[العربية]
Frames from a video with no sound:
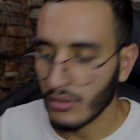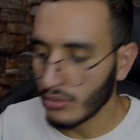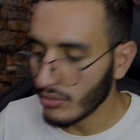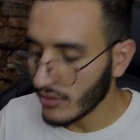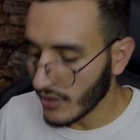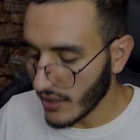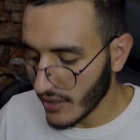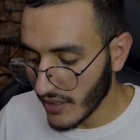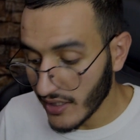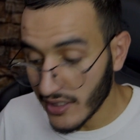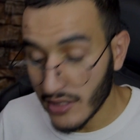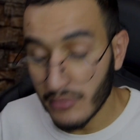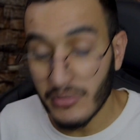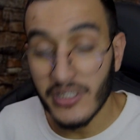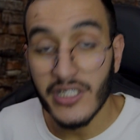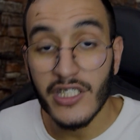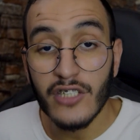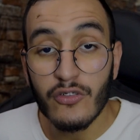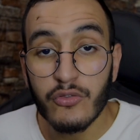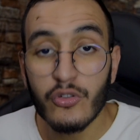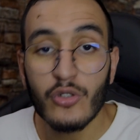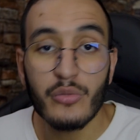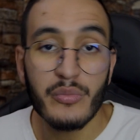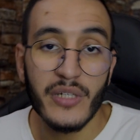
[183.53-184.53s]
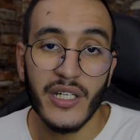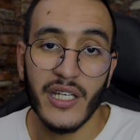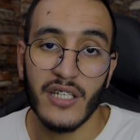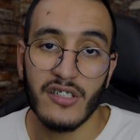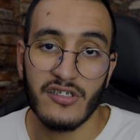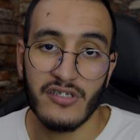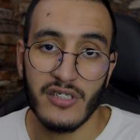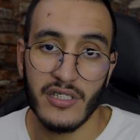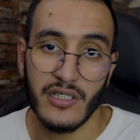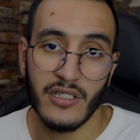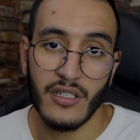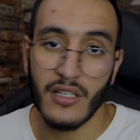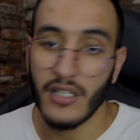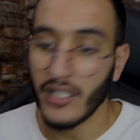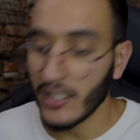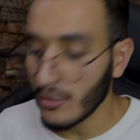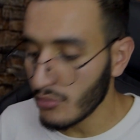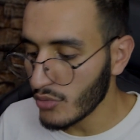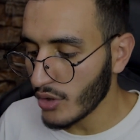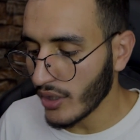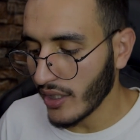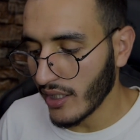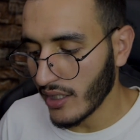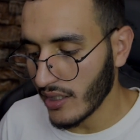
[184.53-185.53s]
والله العظيم تليفون ما كانش عندي راه غير
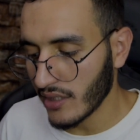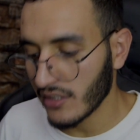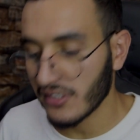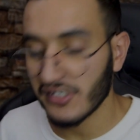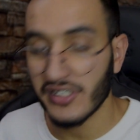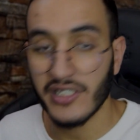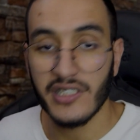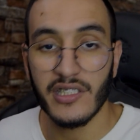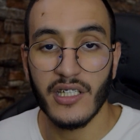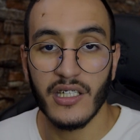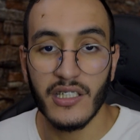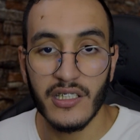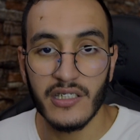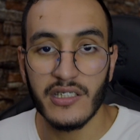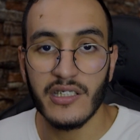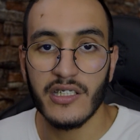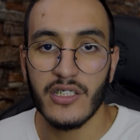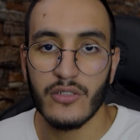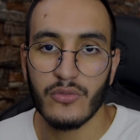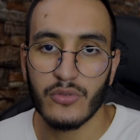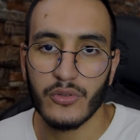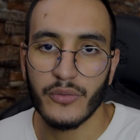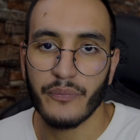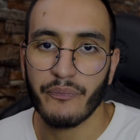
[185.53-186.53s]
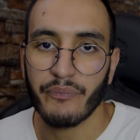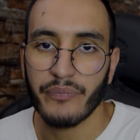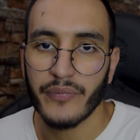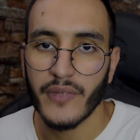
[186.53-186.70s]
مؤخرا شريت انا تليفون